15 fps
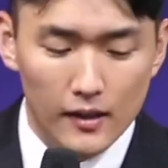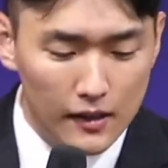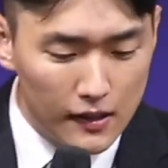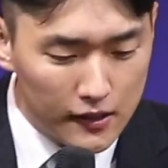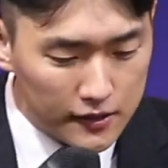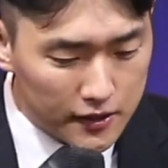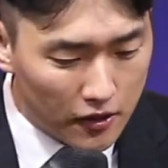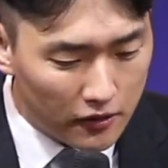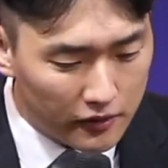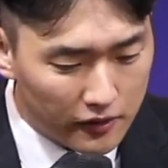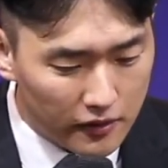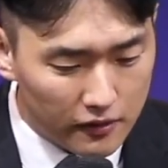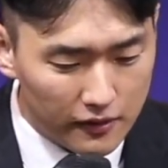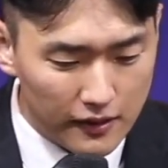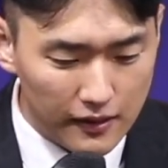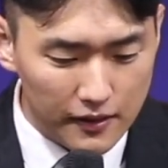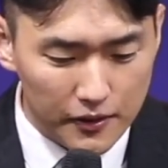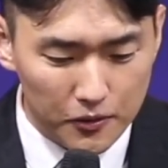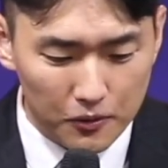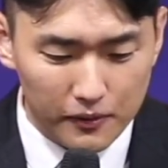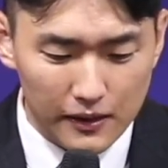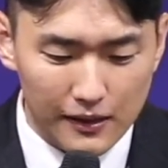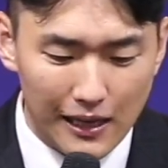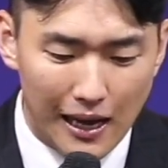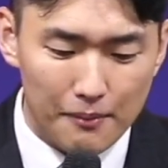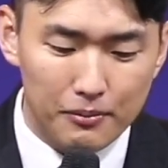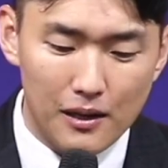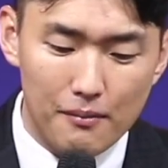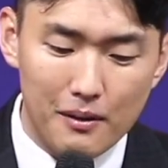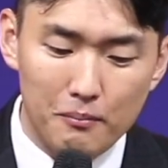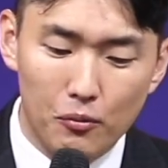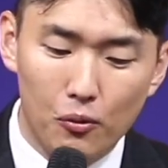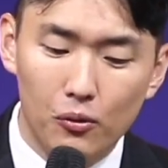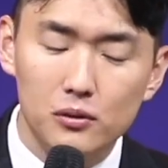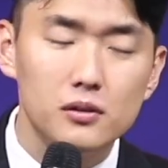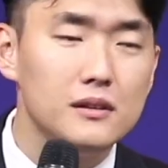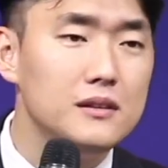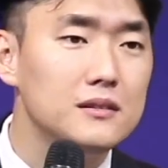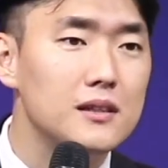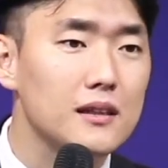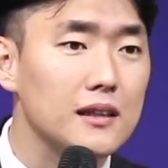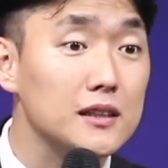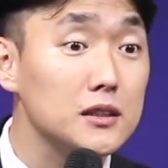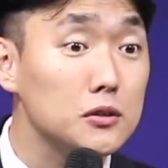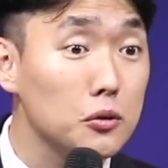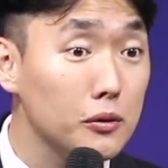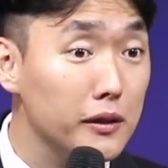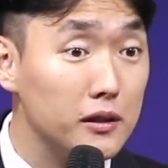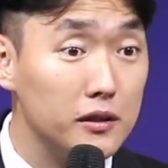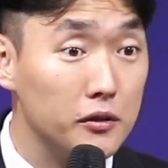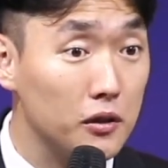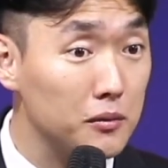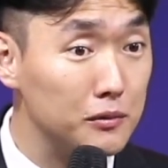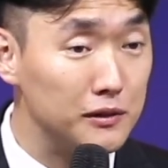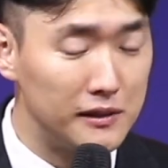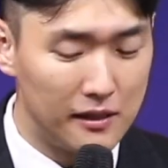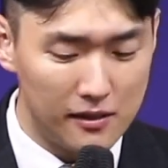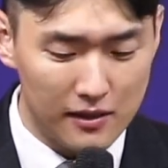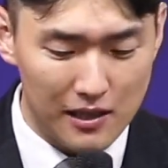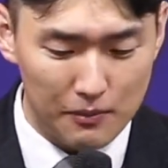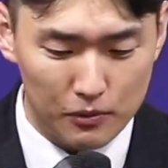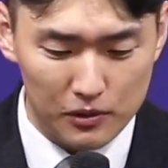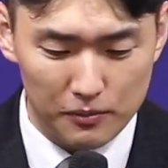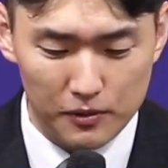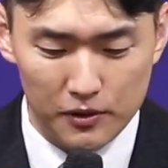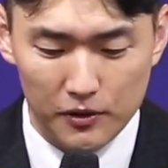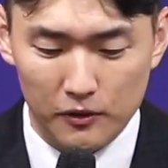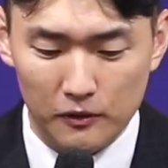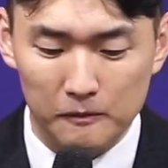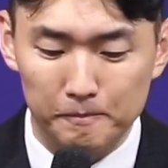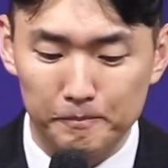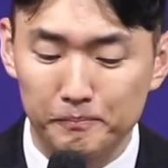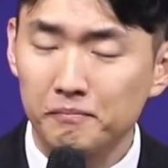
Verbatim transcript: 성경에 기록된 아브라함의 모든 인생의 스토리를 여러분 생각해 보십시오.